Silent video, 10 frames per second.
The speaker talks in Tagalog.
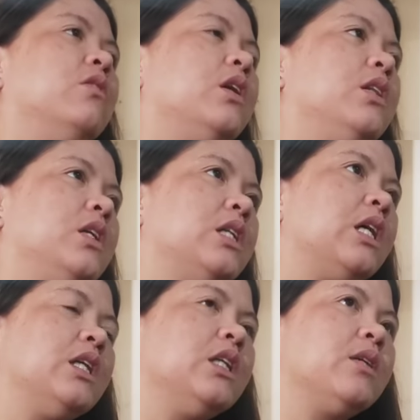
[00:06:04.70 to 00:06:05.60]
eh di
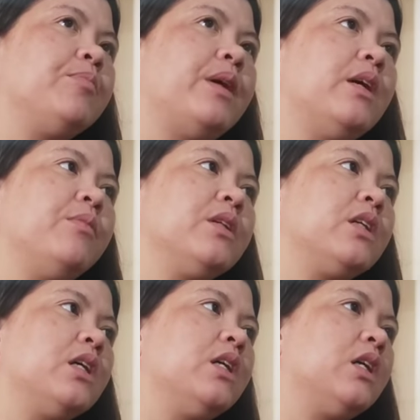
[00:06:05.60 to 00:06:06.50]
sana nagpalaman
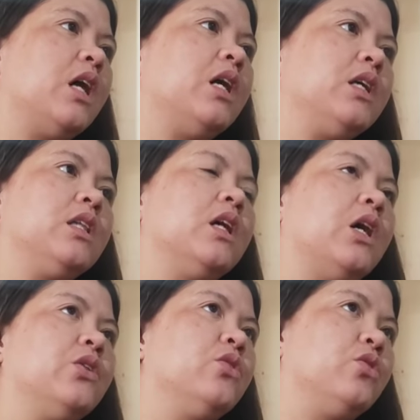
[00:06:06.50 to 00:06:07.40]
ka ng kahit
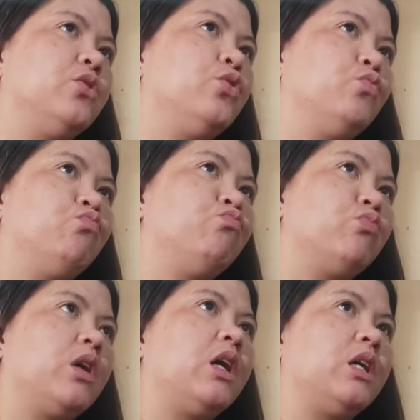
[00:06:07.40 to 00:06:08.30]
ano, yung
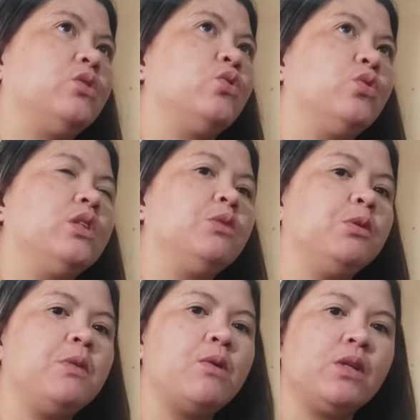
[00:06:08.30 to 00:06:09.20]
keso. Hindi
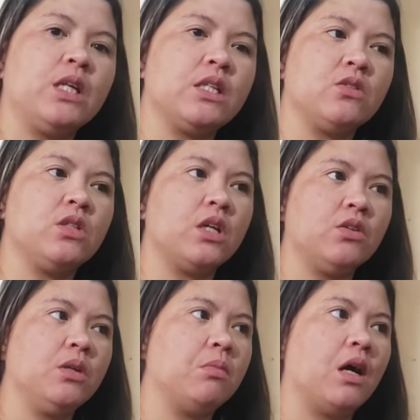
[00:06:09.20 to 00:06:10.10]
mo bawal keso
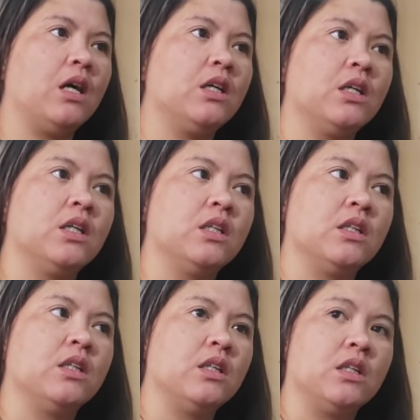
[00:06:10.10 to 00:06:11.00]
sa'yo, di ba?
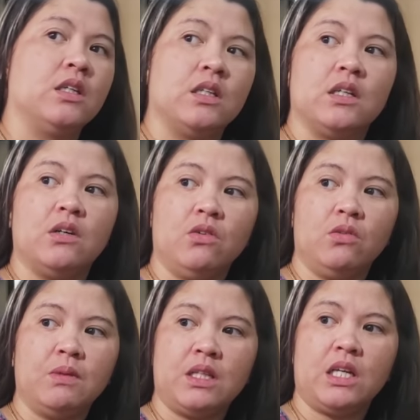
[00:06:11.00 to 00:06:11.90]

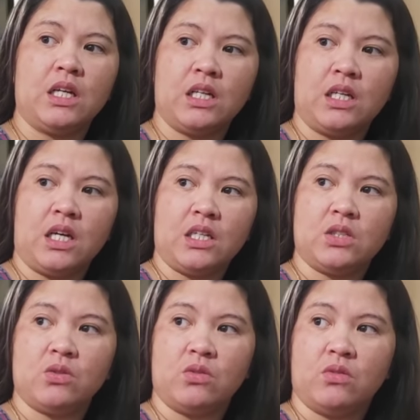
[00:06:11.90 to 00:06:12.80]
Oh, ba't ka ka
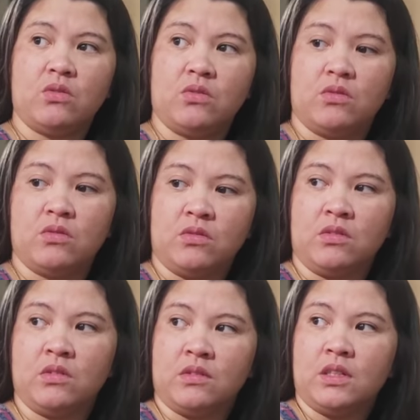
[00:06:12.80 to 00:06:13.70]
keso.
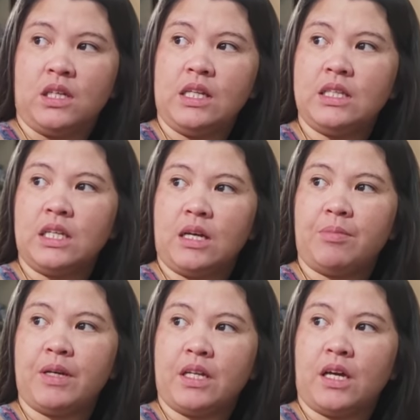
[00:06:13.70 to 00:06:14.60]
Ilan
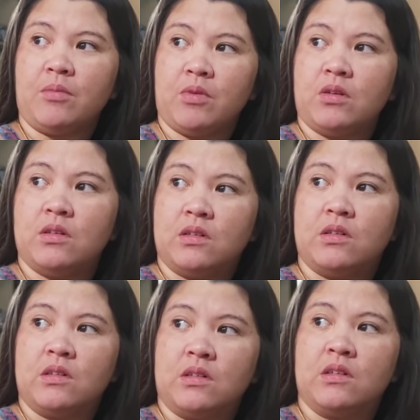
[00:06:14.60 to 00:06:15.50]
tinapi kinain mo?
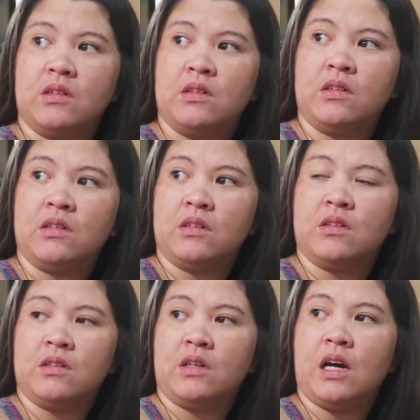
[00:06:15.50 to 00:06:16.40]
Dalawa lang.